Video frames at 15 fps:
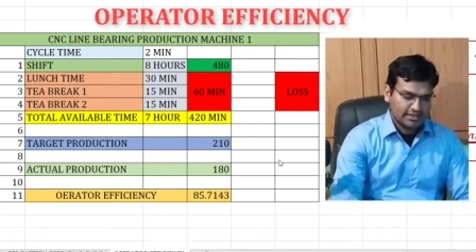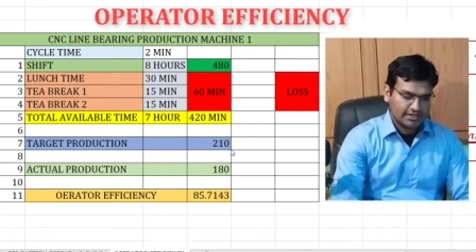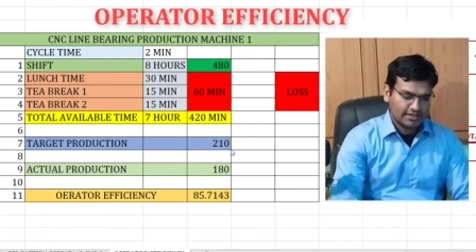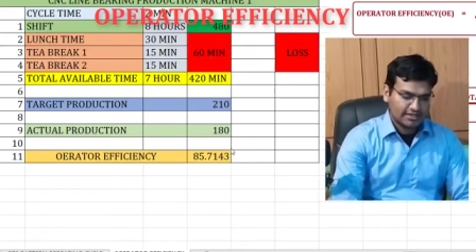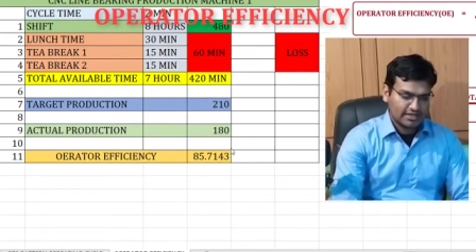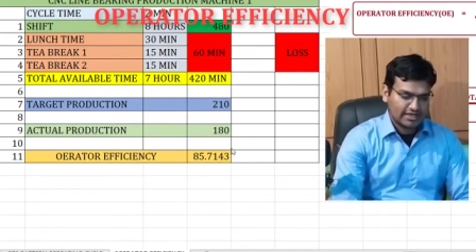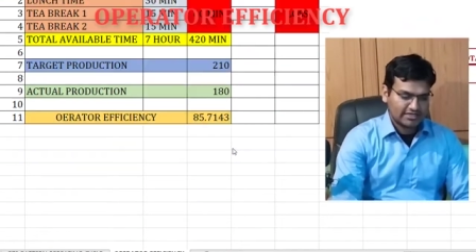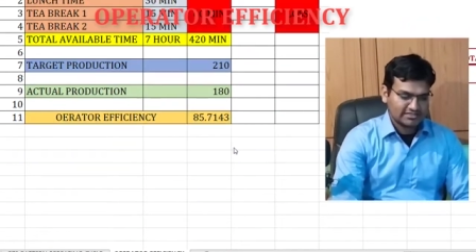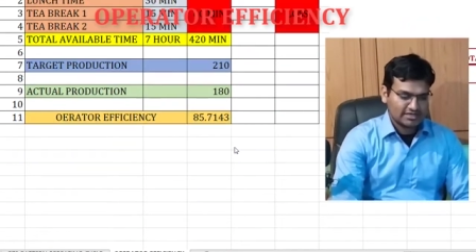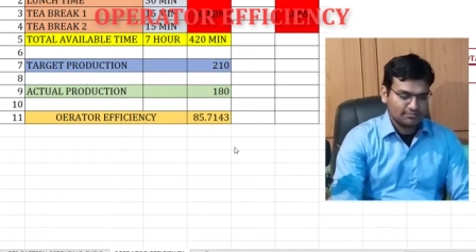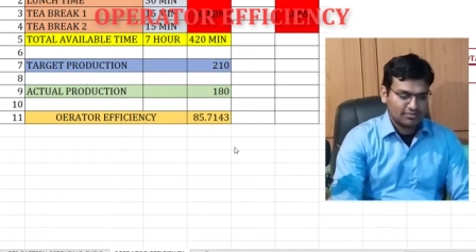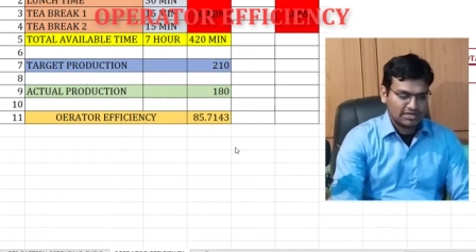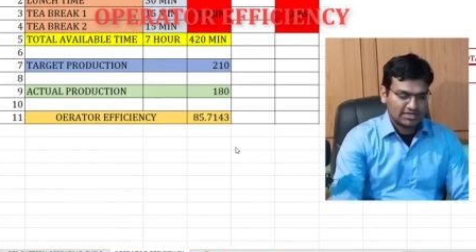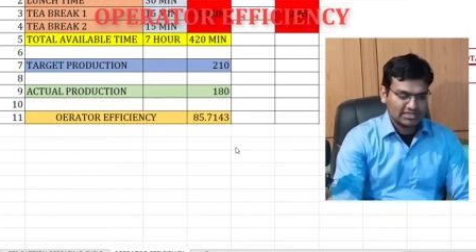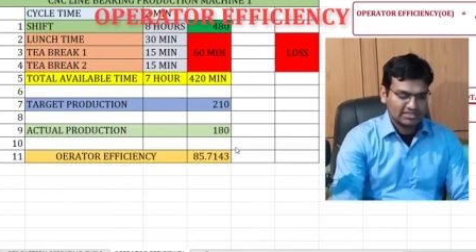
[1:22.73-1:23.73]
एक
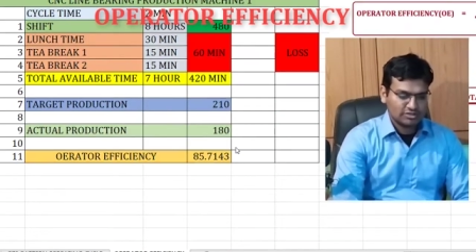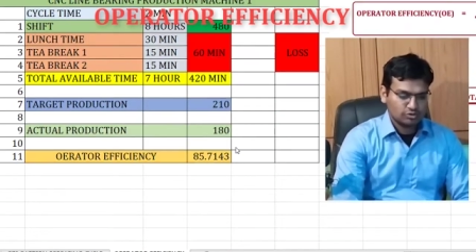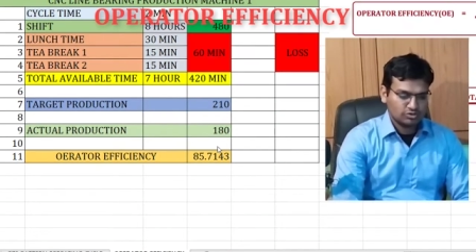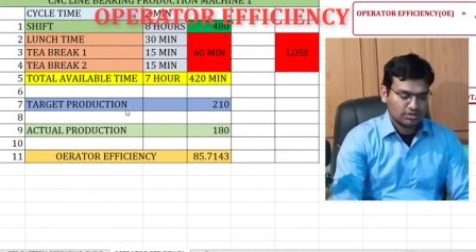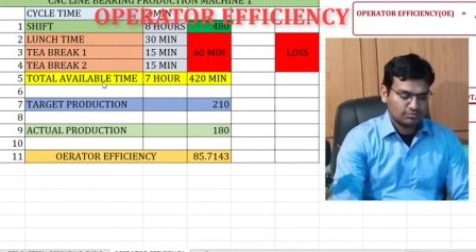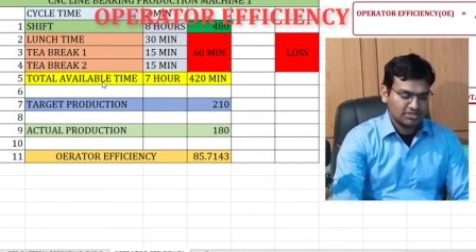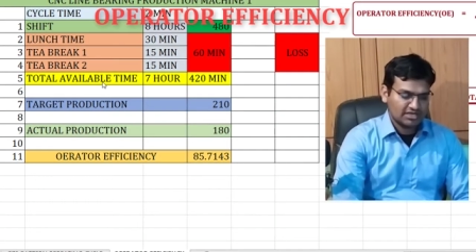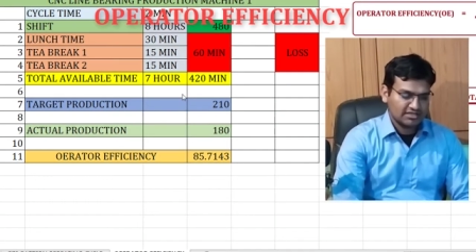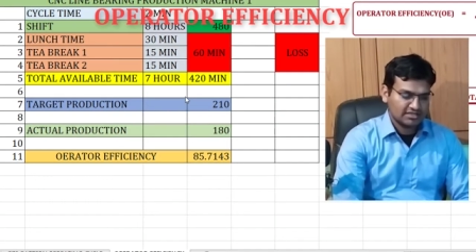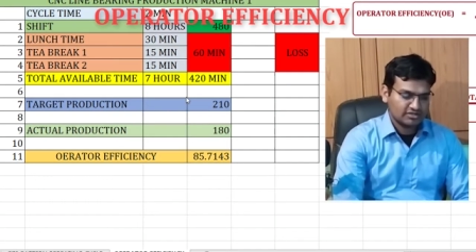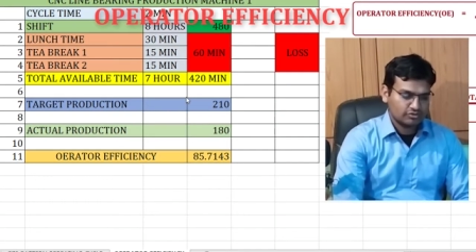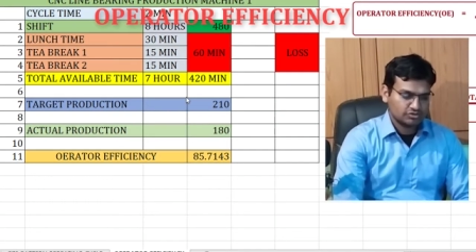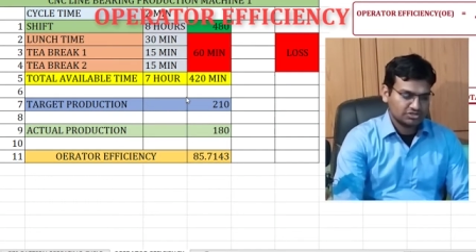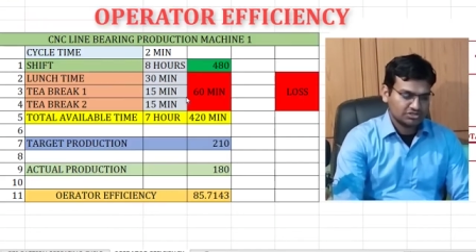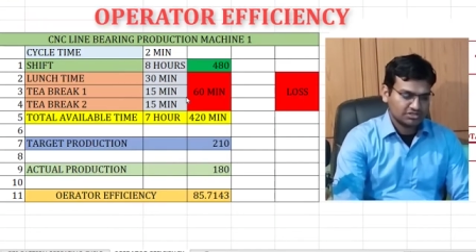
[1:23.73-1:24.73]
एग्जाम्पल के थ्रू समझाने की
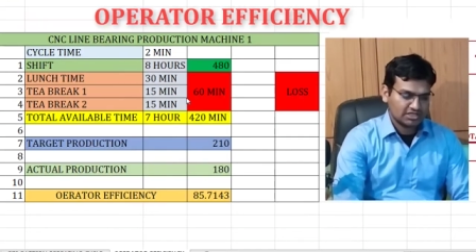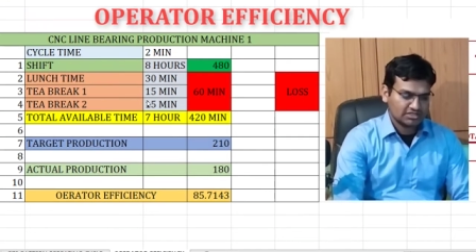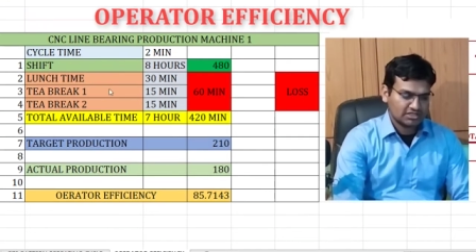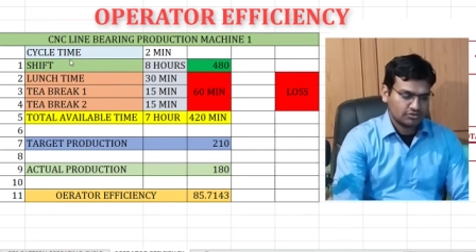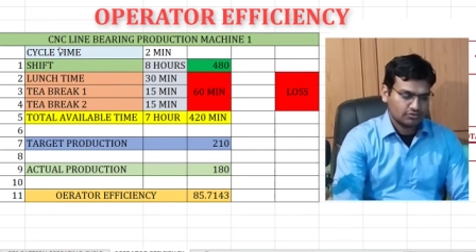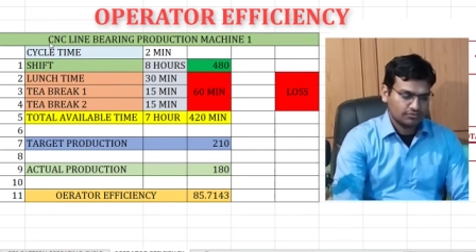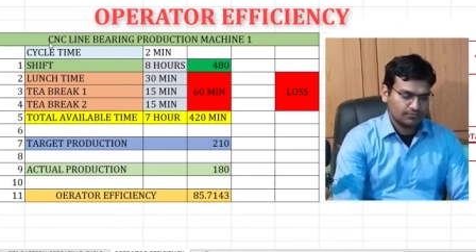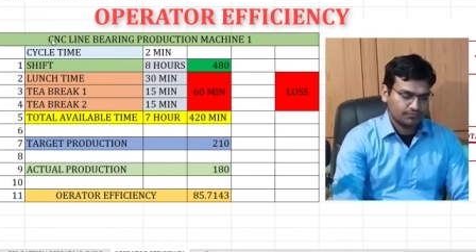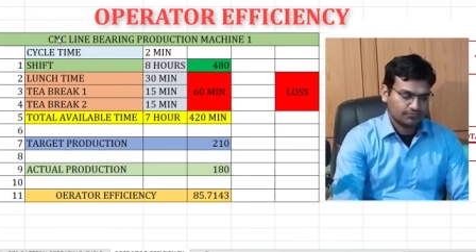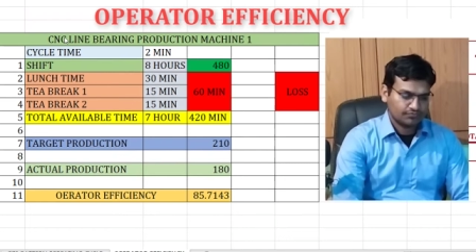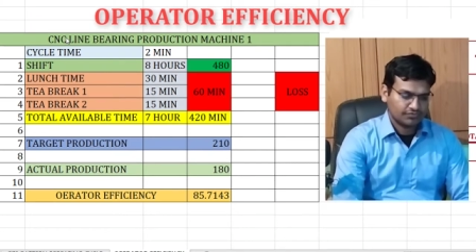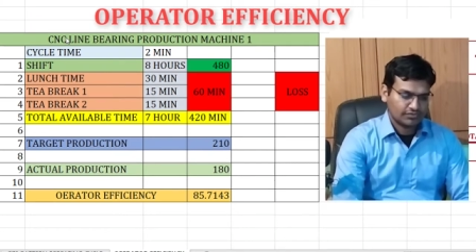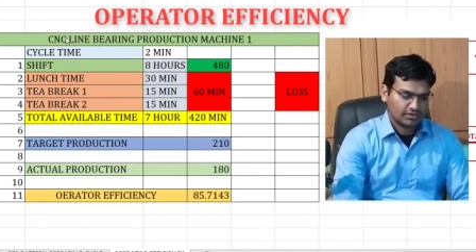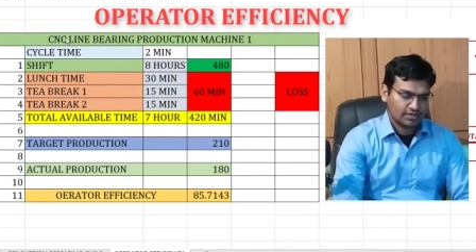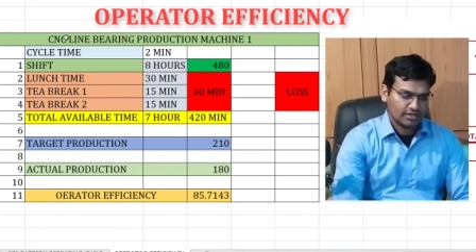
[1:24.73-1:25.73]
कोशिश करता
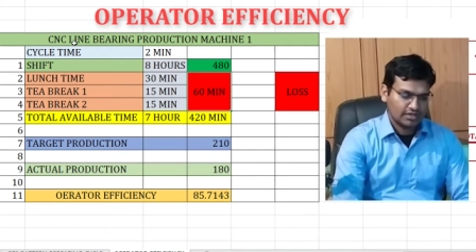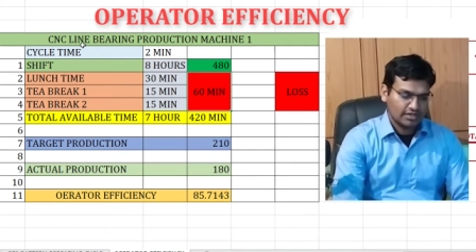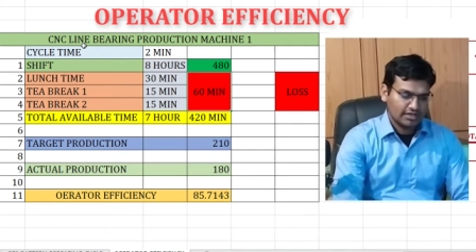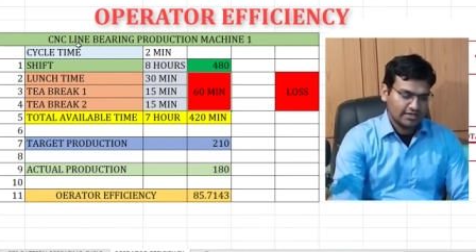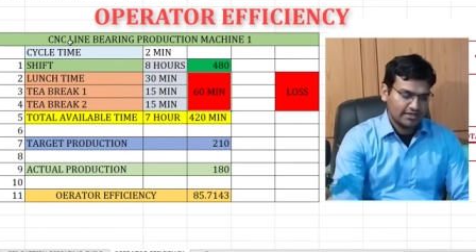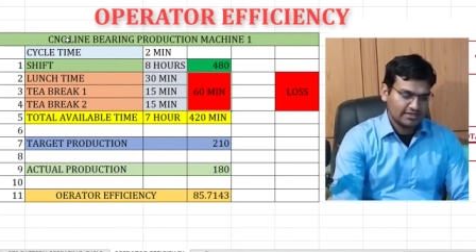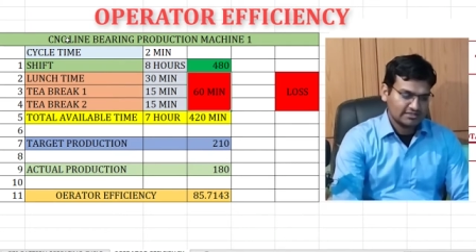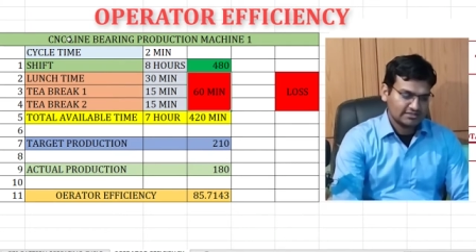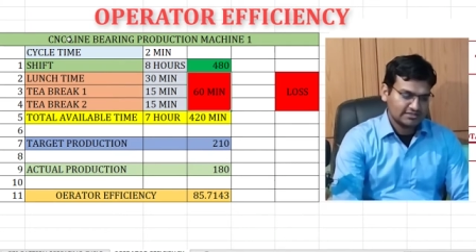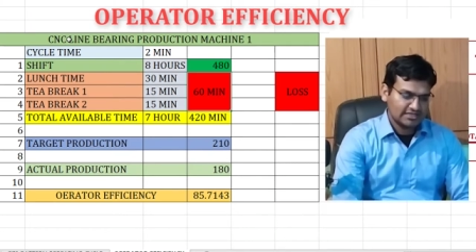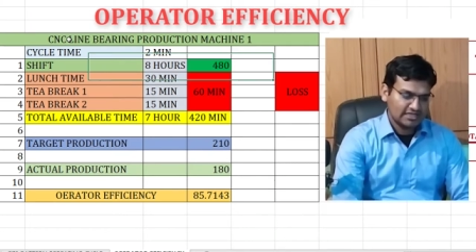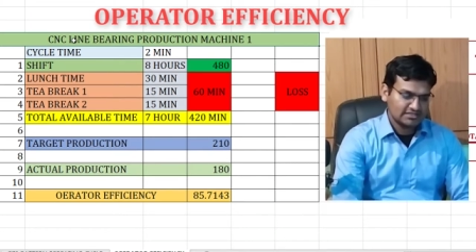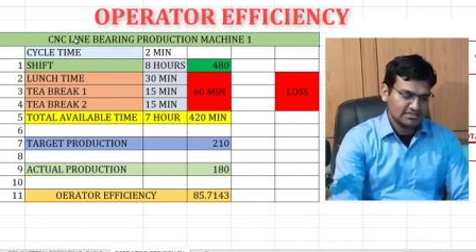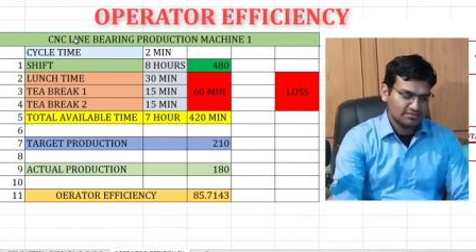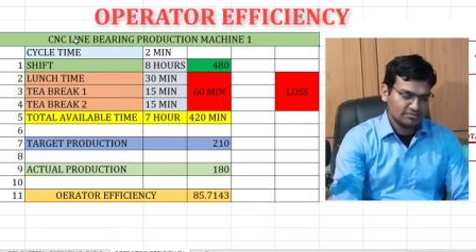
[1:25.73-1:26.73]
हूँ एक
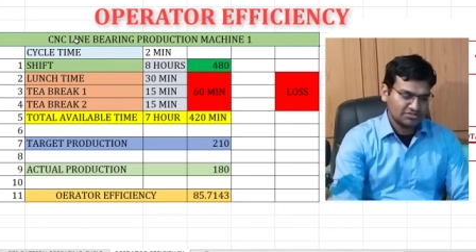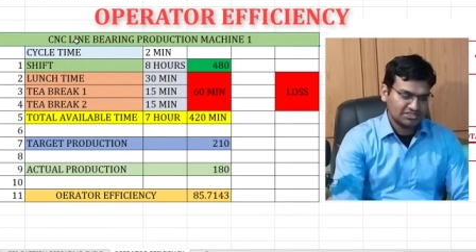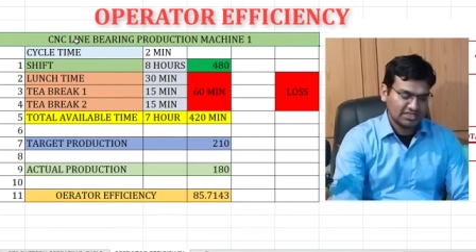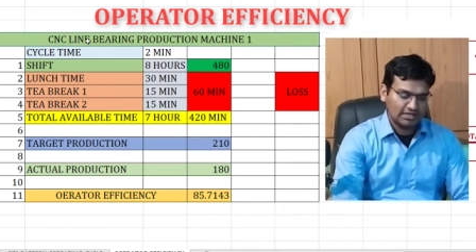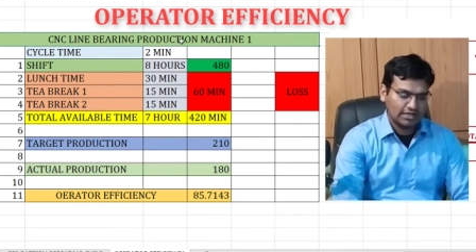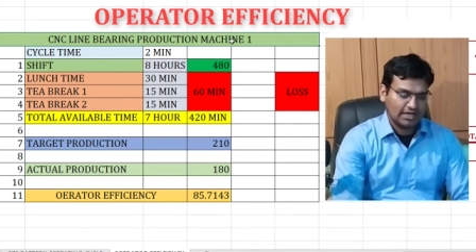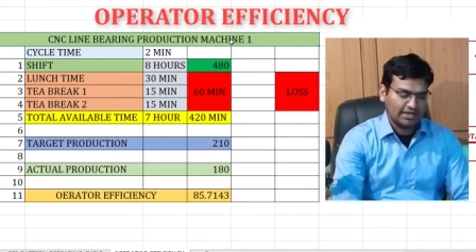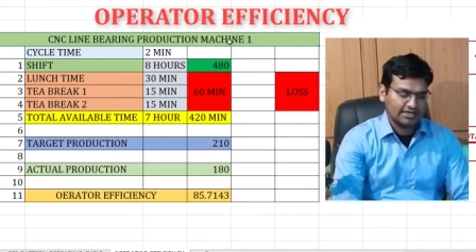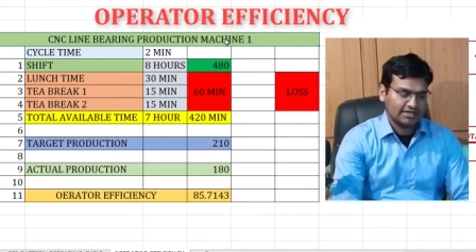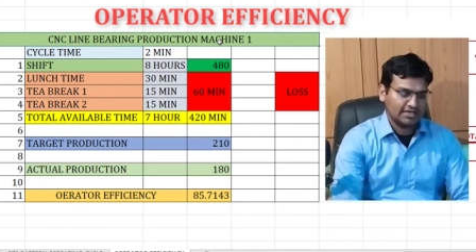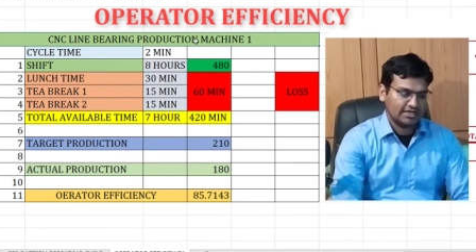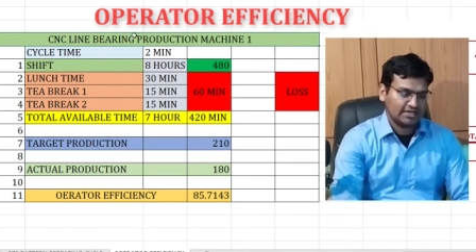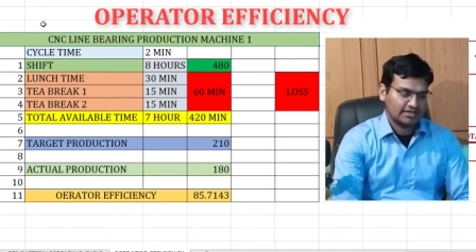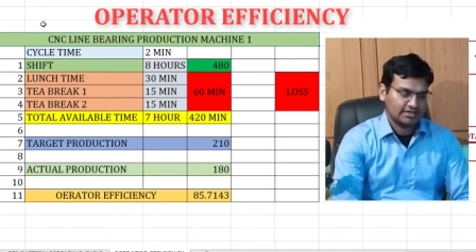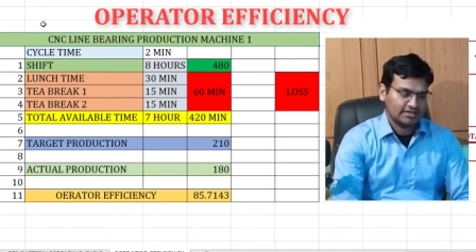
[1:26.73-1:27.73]
सी मशीन लाइन
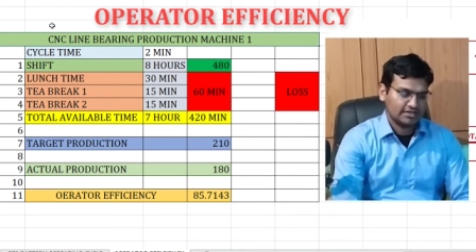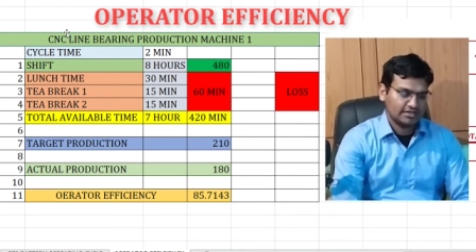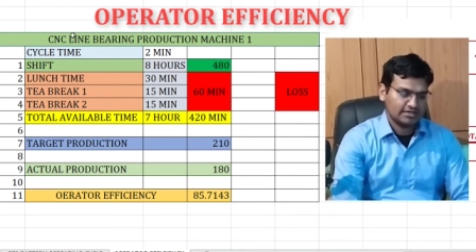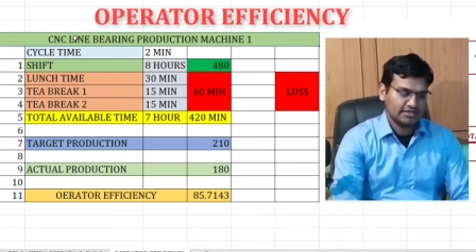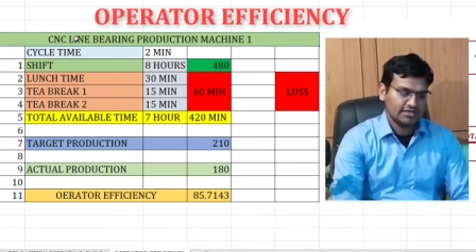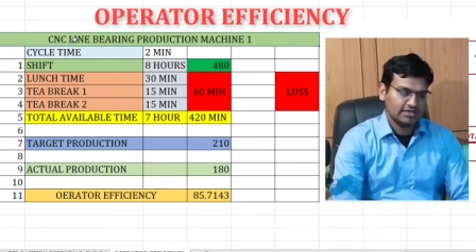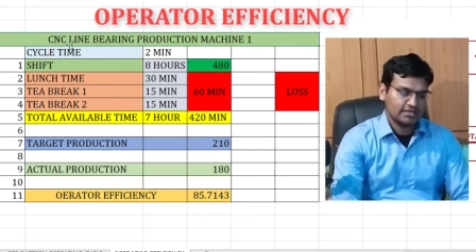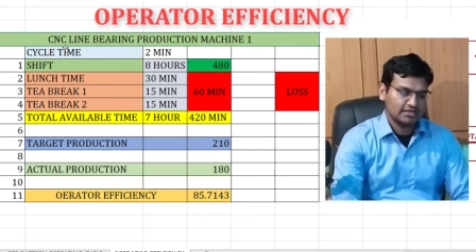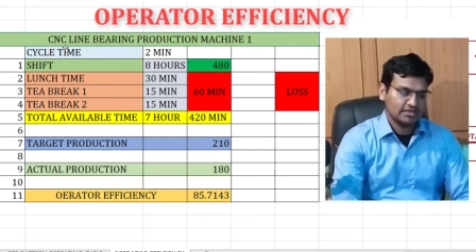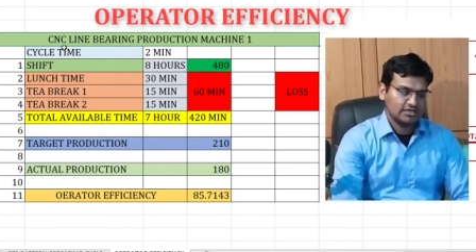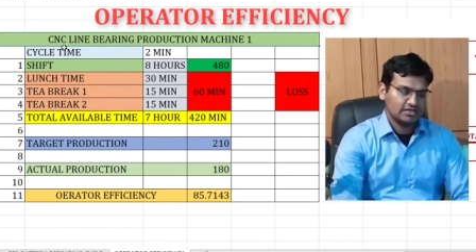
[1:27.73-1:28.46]
है ठीक है